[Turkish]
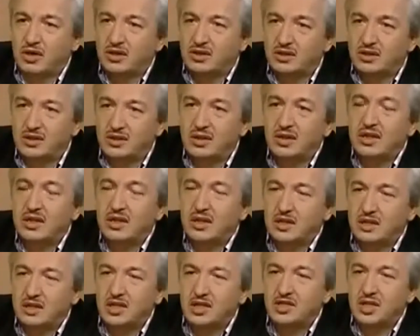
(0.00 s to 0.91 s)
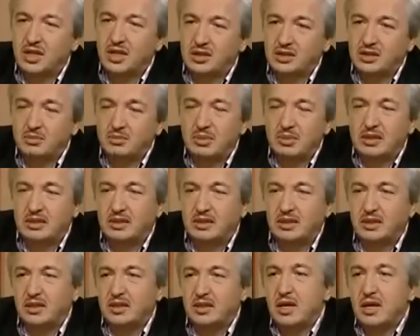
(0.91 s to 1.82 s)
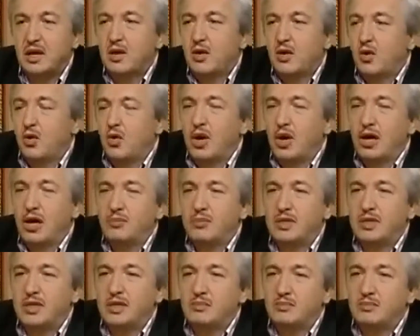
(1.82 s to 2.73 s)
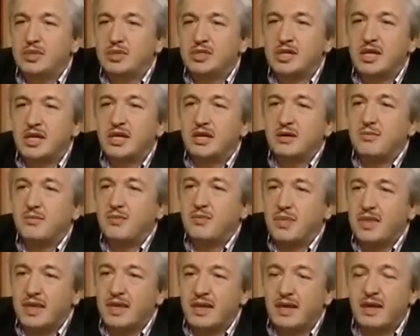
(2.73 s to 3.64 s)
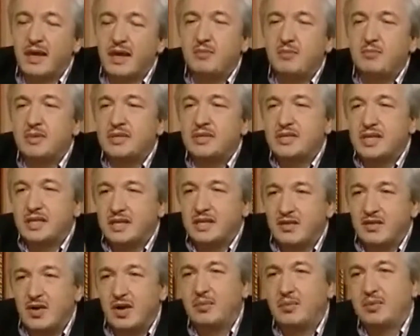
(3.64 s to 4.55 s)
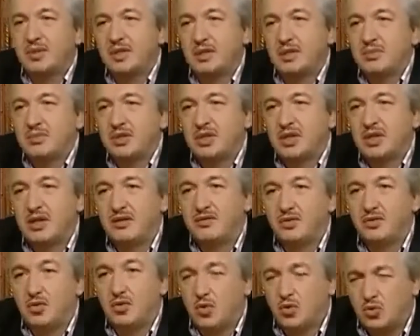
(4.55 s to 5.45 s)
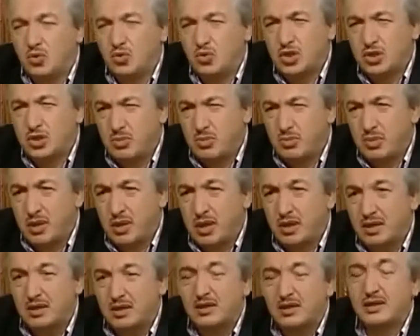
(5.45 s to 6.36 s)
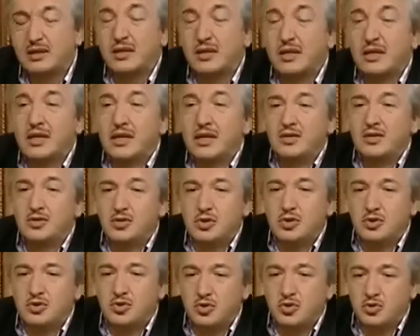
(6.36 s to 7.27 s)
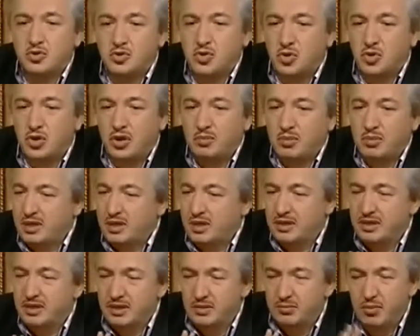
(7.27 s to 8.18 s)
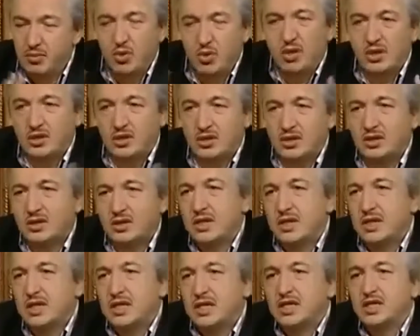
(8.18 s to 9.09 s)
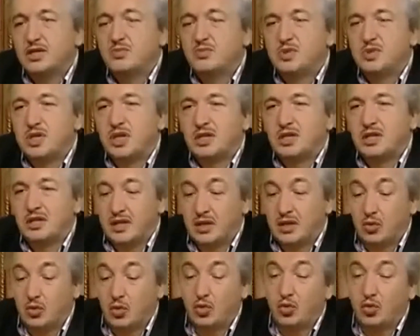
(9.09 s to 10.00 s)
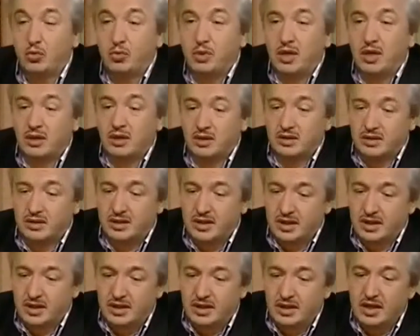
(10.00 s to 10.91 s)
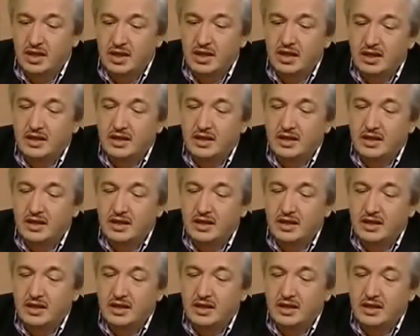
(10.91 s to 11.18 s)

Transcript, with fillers: Vardı, yaşandı, bitti. bitti o emrin bize eden bir şey yok. E, bize devam eden bir tarafı yoktur gibi bir algı söz konusu olabilirdi. Bu algı hiçbir şekilde doğru bir algı değil.